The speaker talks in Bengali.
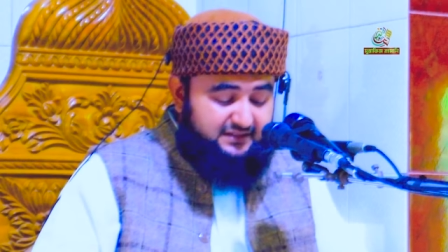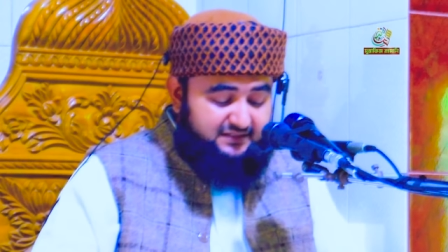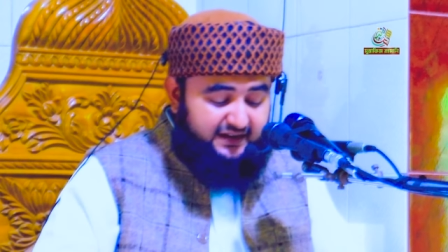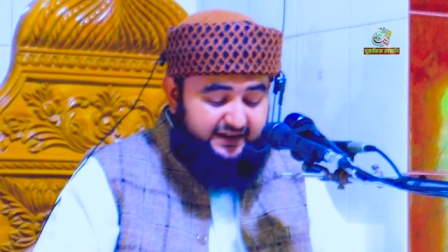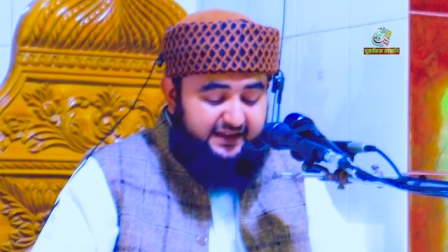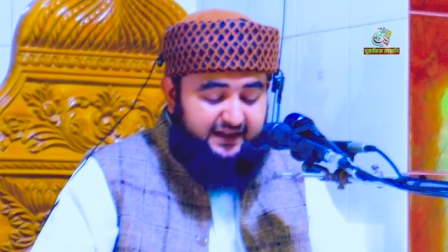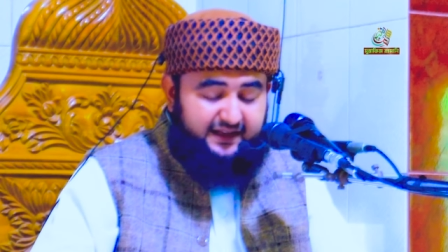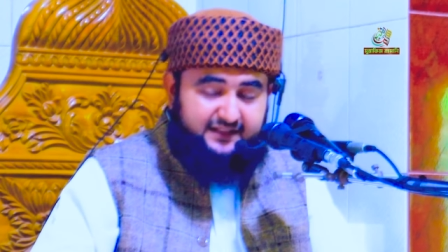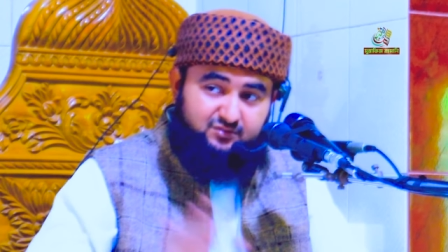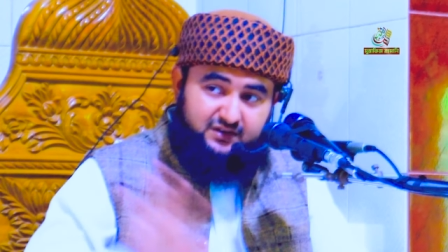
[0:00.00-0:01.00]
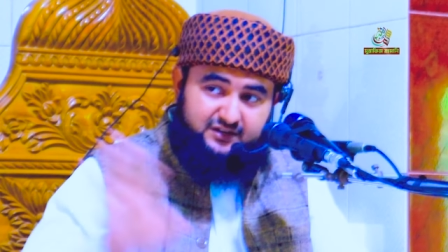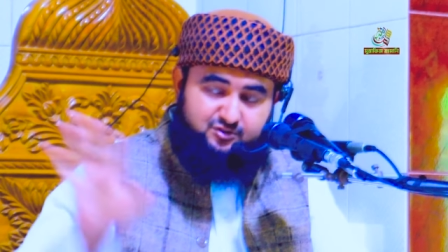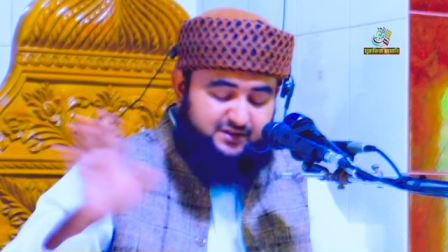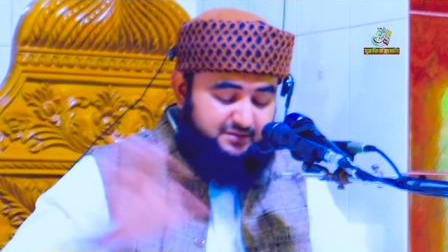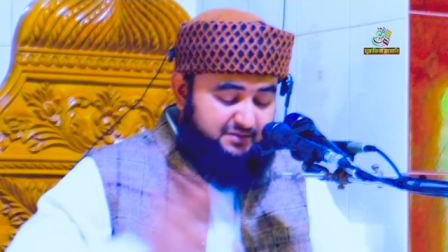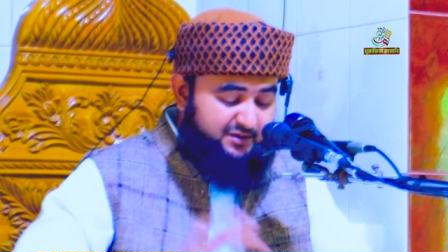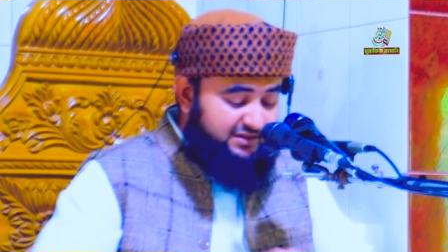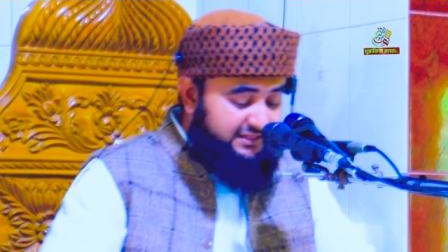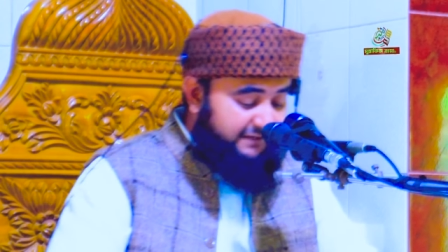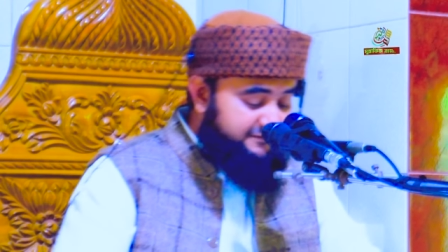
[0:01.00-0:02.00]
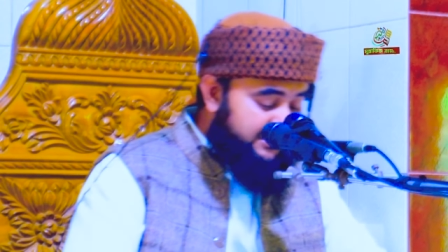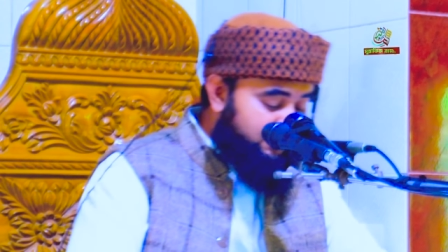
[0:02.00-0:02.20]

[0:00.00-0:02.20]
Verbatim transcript: তারা এই আয়াতগুলো একটু মেহরবানি করে তাফসির